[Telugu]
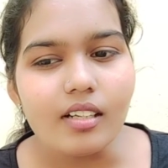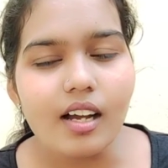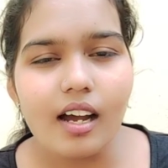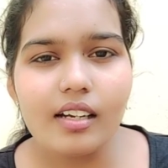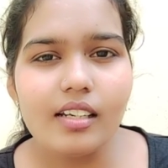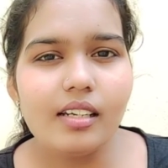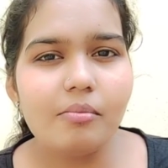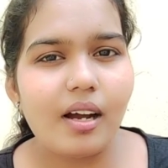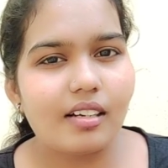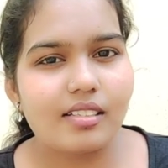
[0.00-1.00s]
కానీ
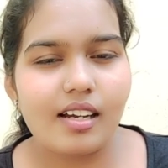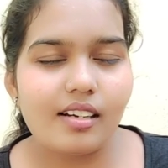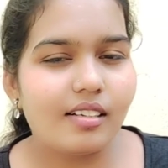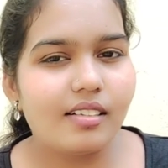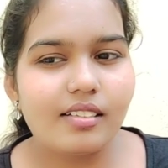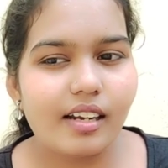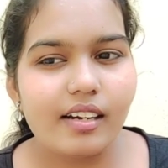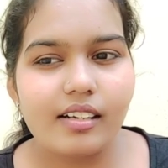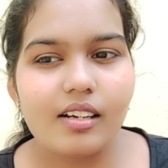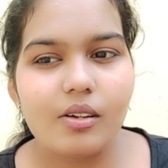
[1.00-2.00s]
మాకు చాలా
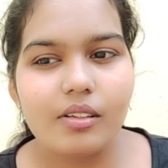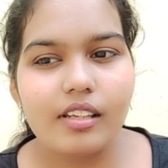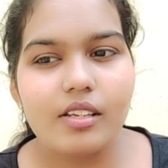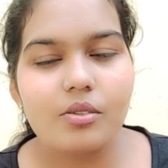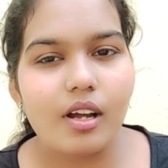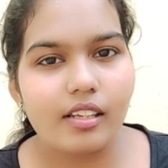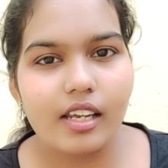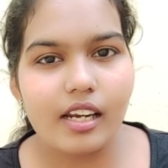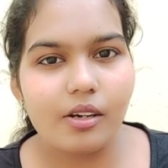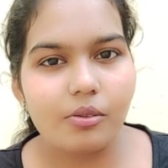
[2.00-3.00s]
టైర్డ్గా ఉంది సో
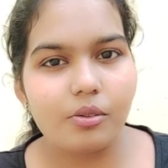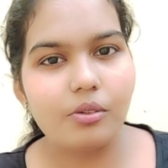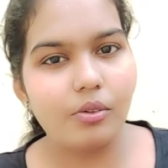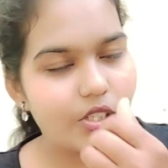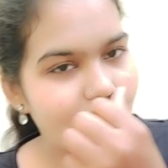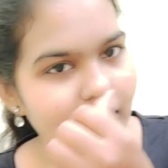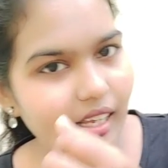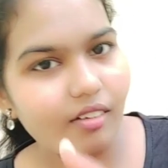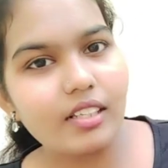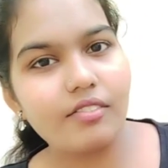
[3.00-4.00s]
అందుకే నేను వచ్చిన
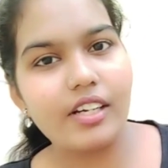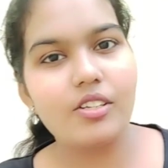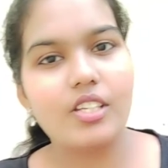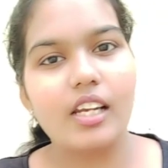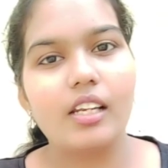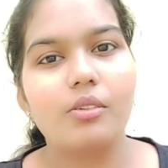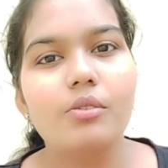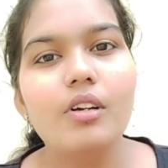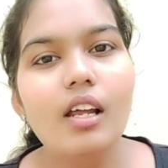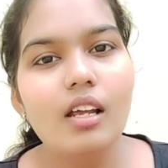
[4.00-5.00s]
తర్వాత వీడియో చేయలేదు
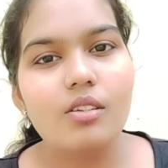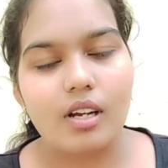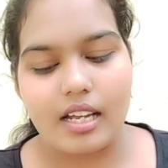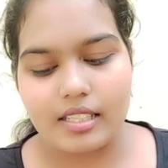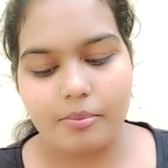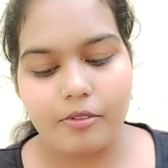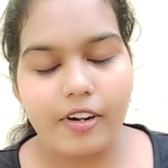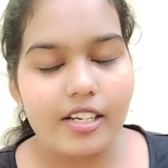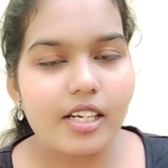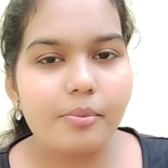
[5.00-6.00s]
సో కాసేపు
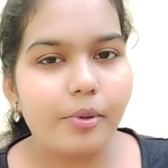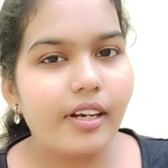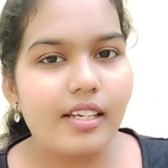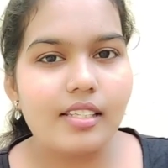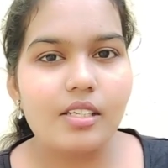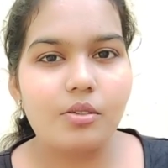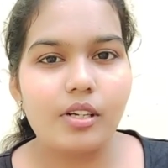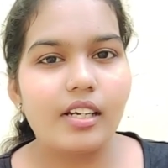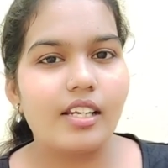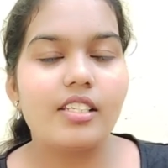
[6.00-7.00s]
ఫ్రెష్ అయిపోయి రెస్ట్
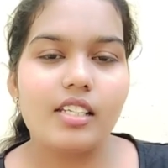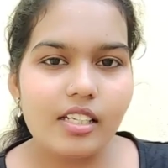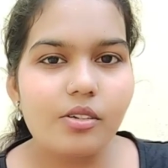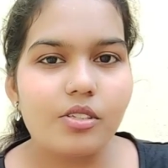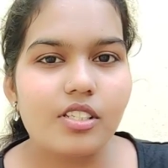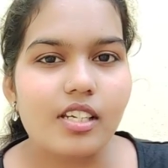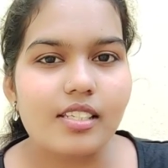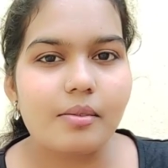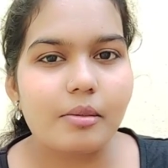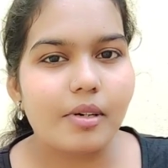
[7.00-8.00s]
తీసుకొని లంచ్ ఇంటికి వచ్చి
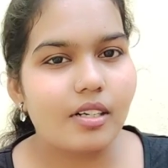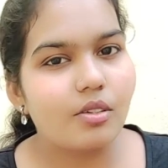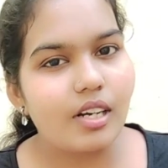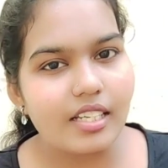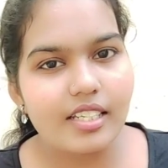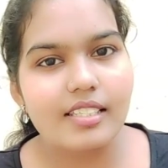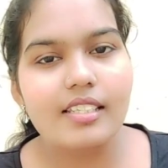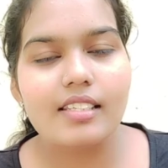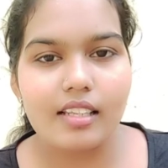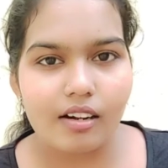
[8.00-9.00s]
చేసామన్నమాట సో లంచ్
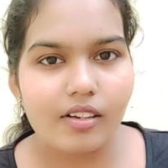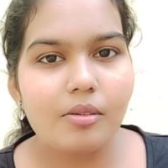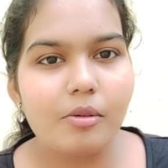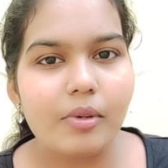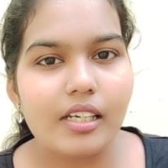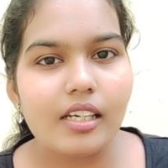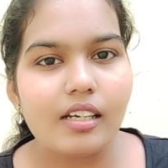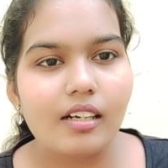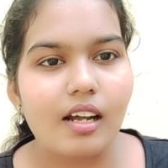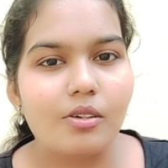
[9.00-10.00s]
చేసేసిన తర్వాత మిమ్మల్ని
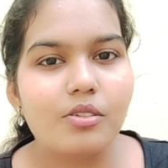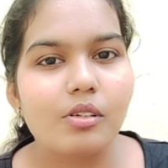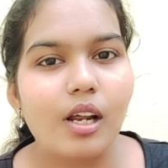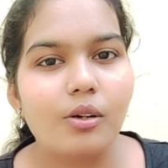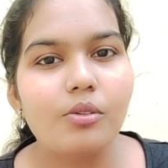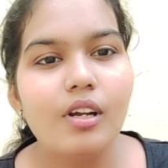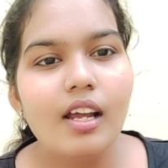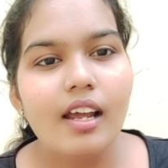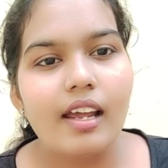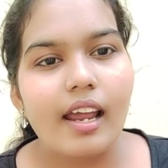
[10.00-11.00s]
ఇక్కడ కలుస్తున్నాను
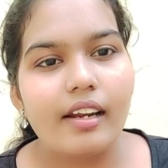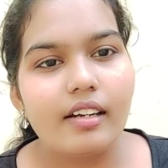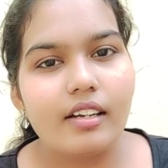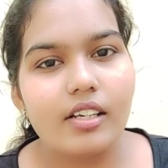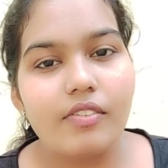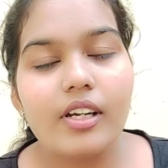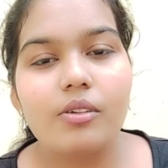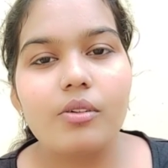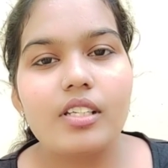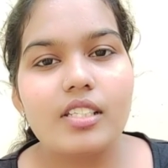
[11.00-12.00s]
అండ్ ఈవెంట్
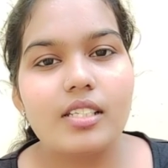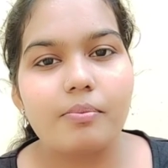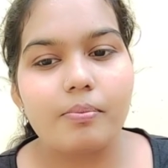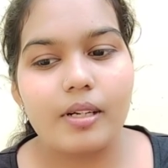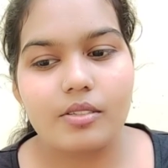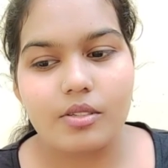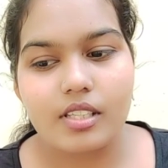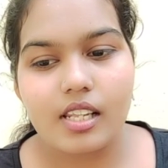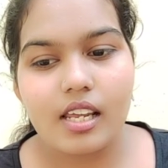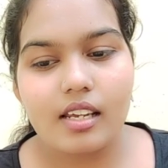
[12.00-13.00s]
గురించి చెప్పాల్సి వస్తే